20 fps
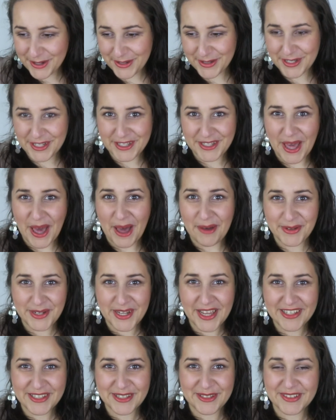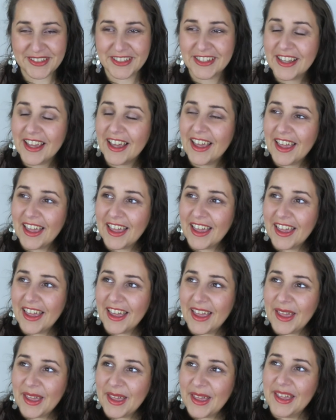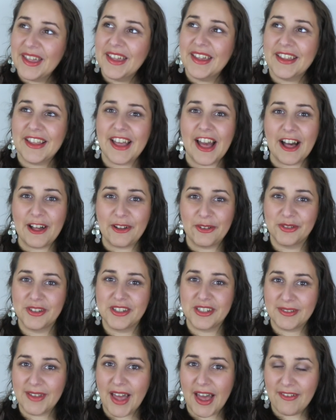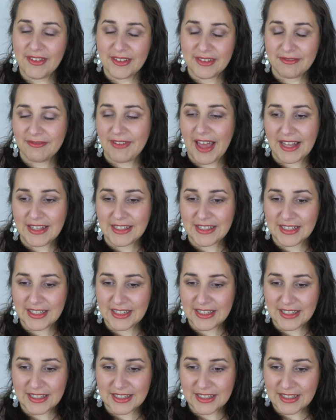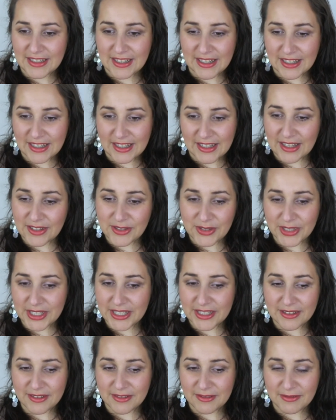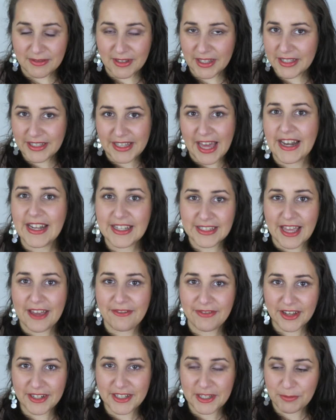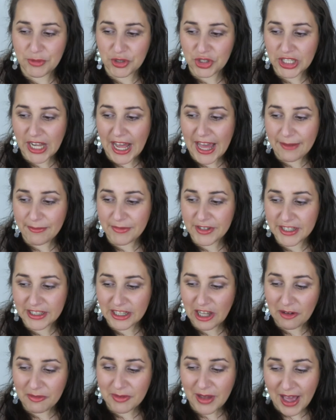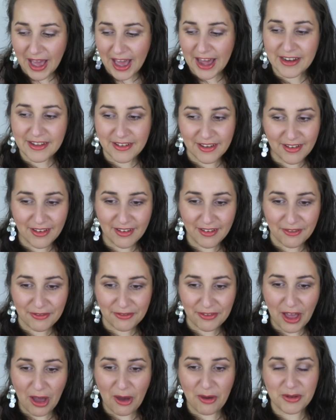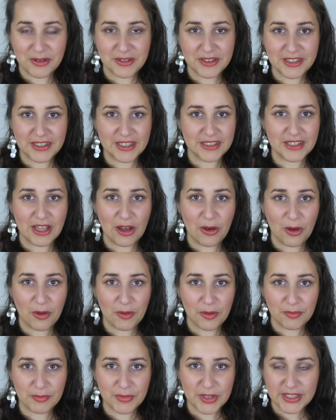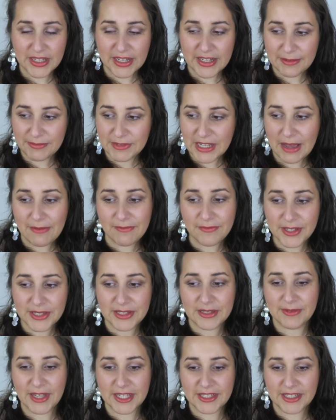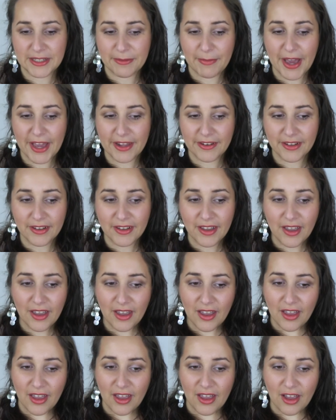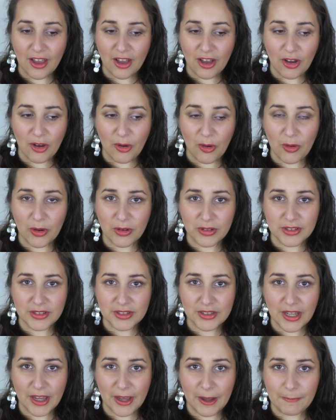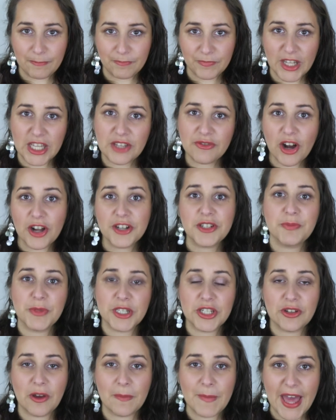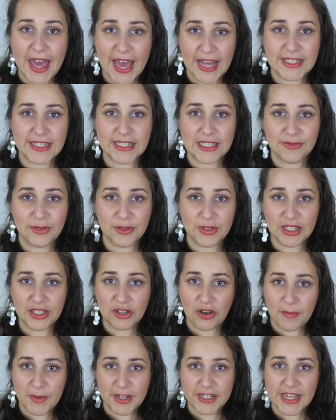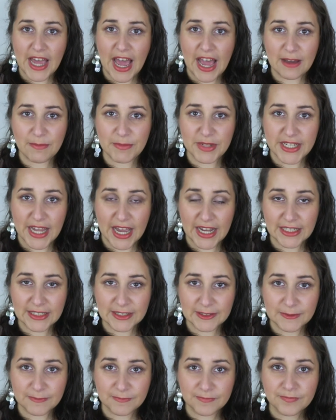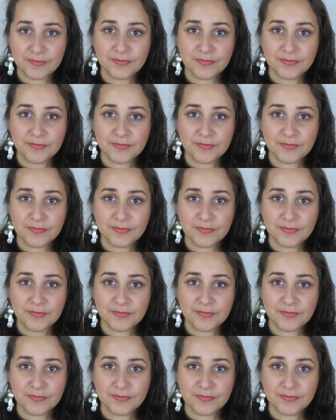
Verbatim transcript: und ich habe das. Und ja, und es war ein wahnsinnig, also ich, ich kann das einfach nicht beschreiben. Ich glaube, alle Frauen, die das auch miterlebt haben, wissen, was ich meine. Und ähm, ich wollte mich nochmal herzlich für die Kommentare bedanken.